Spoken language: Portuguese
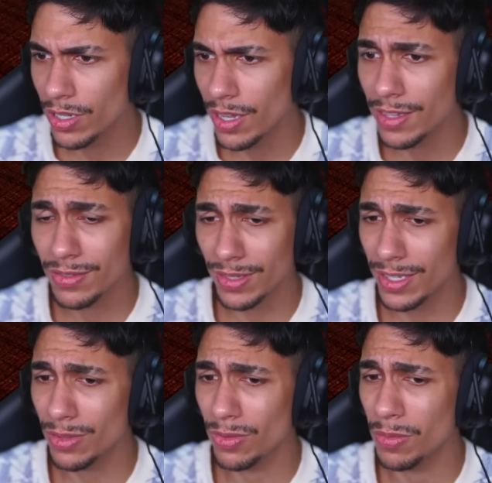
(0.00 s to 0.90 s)
é isso aqui
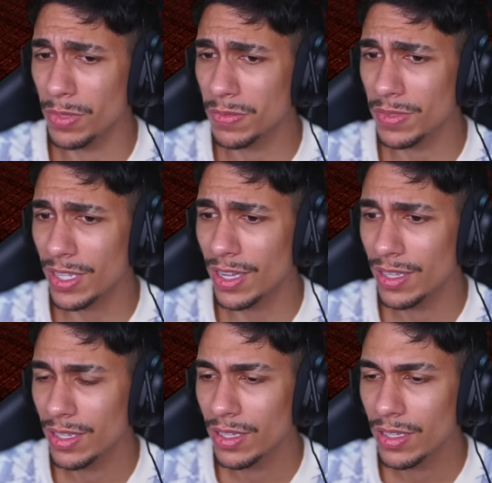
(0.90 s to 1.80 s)
a torre mesmo, tá?
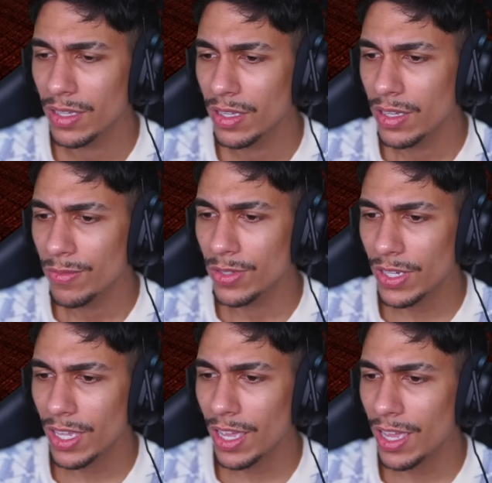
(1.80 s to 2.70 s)
Você
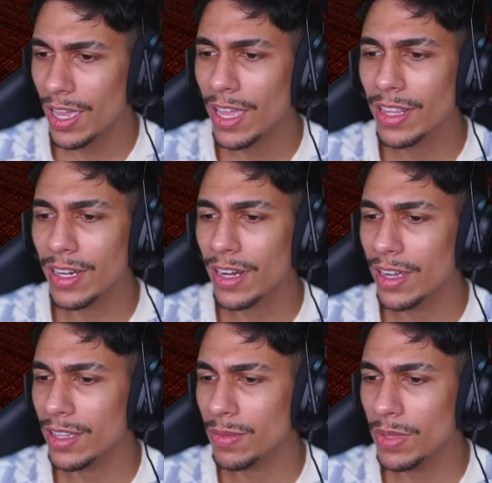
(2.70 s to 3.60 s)
quer entrar na
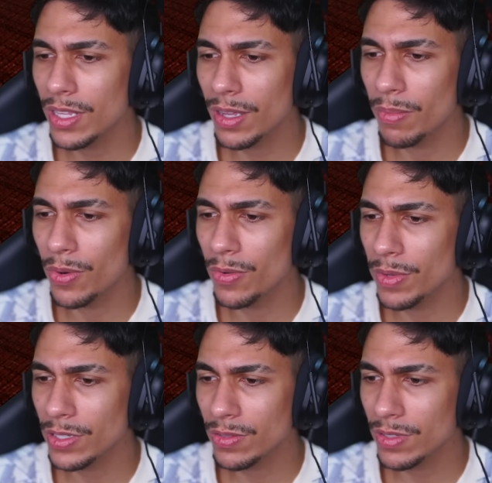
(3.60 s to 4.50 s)
academia, tá bom,
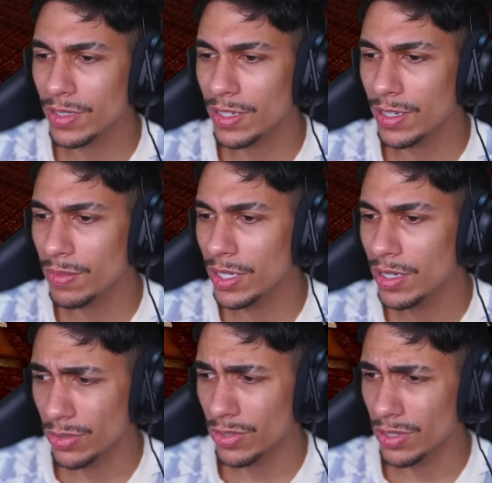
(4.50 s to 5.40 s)
mas tem um exame,
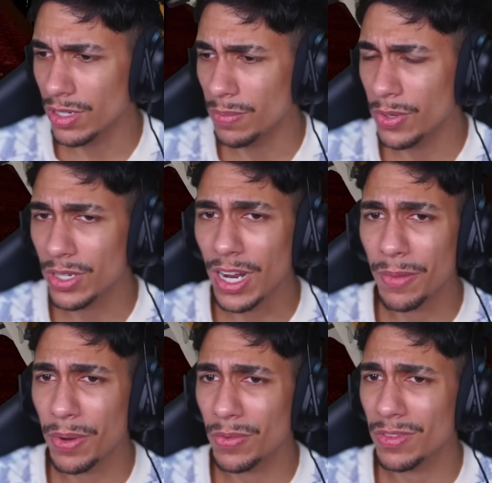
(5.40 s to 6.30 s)
sendo teleportado
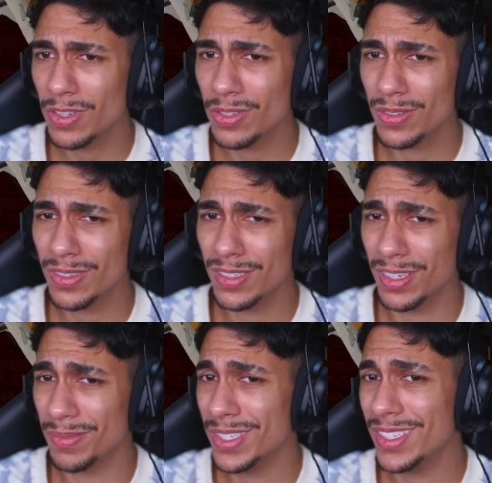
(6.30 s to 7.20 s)
para onde vai ser os
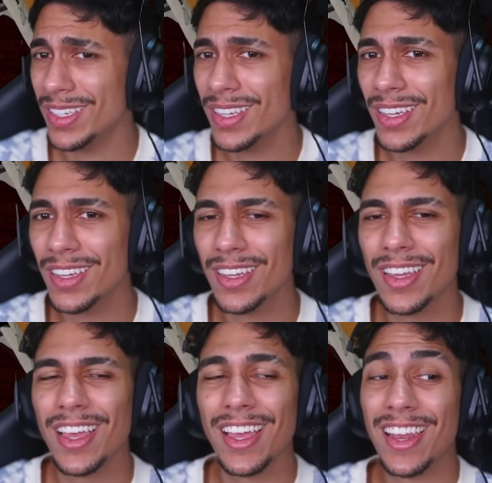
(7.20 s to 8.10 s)
exames.
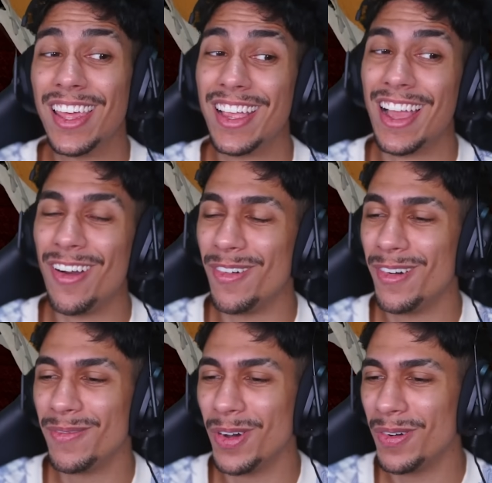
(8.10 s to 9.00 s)
Legal.
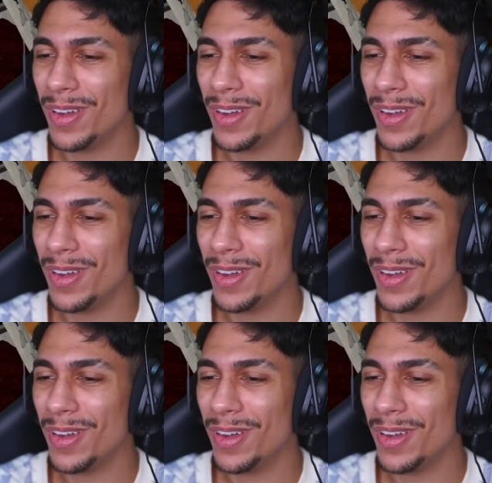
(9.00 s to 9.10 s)
Bom,